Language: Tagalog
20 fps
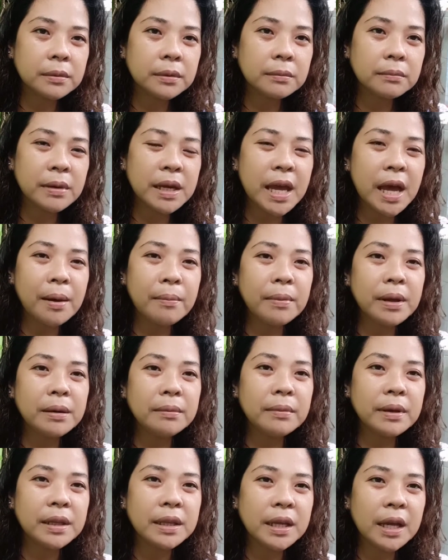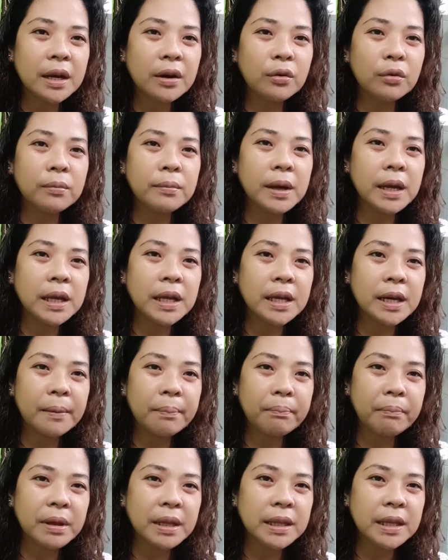Mayaman man yan o
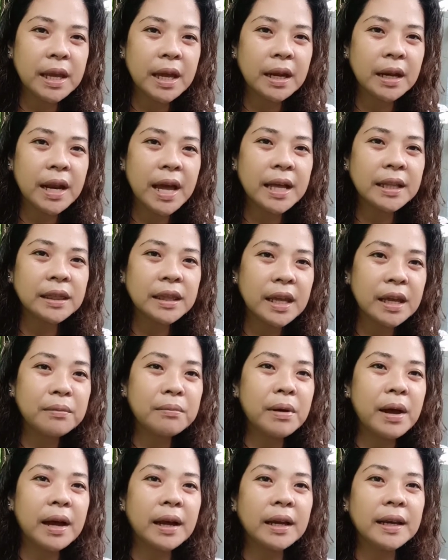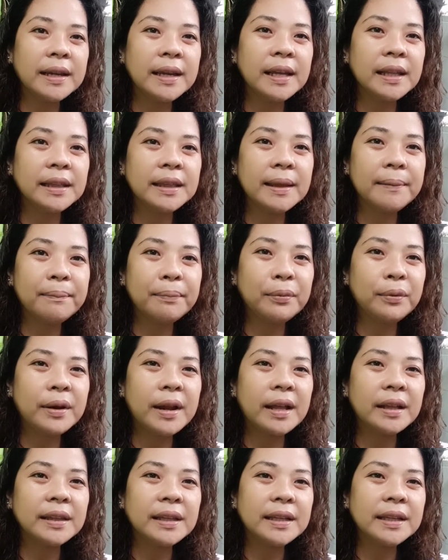mahirap man yan, lahat yan mga kliyente po
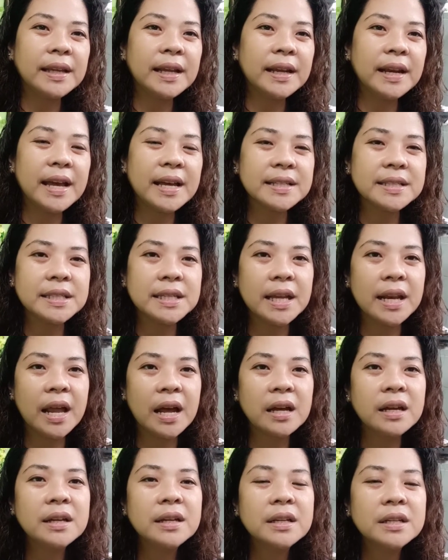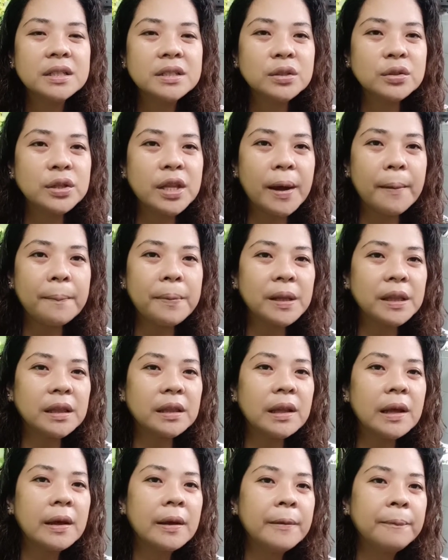natin yan sila. So dapat
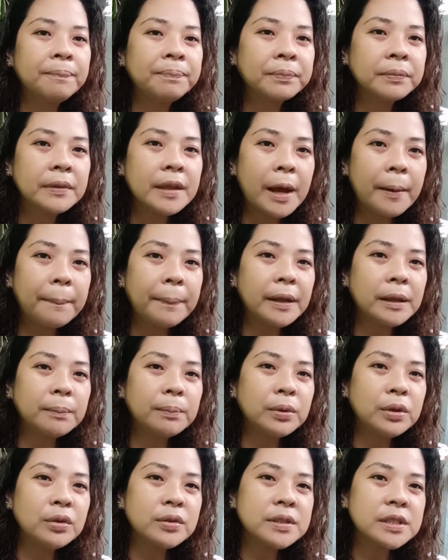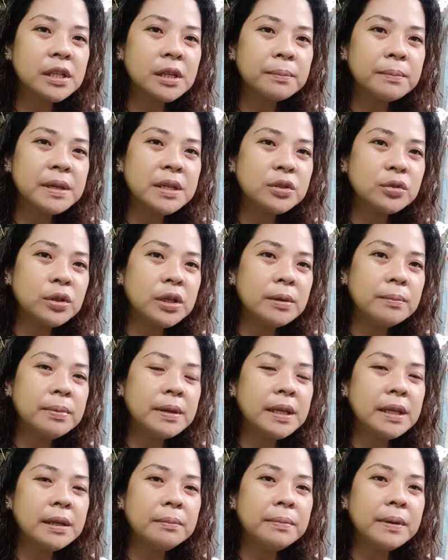dapat po yung serbisyong
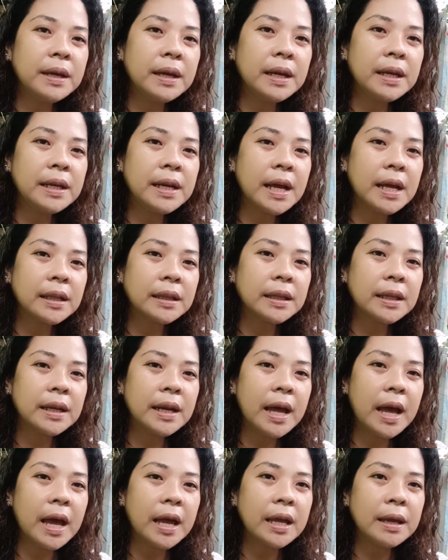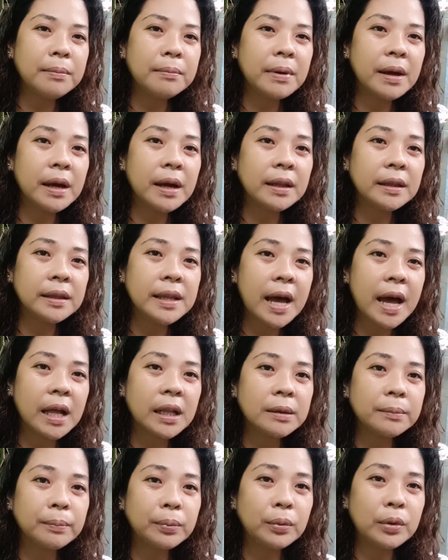ibinibigay natin ay
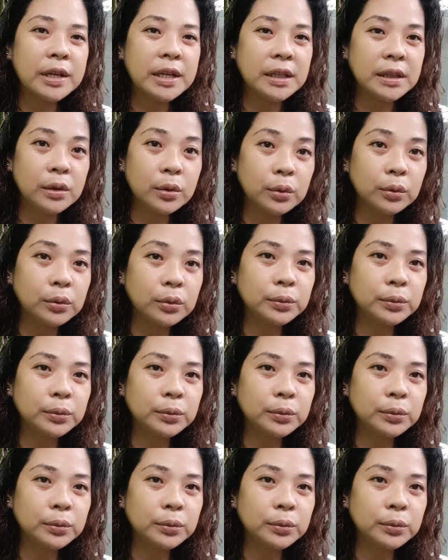maganda at pulido.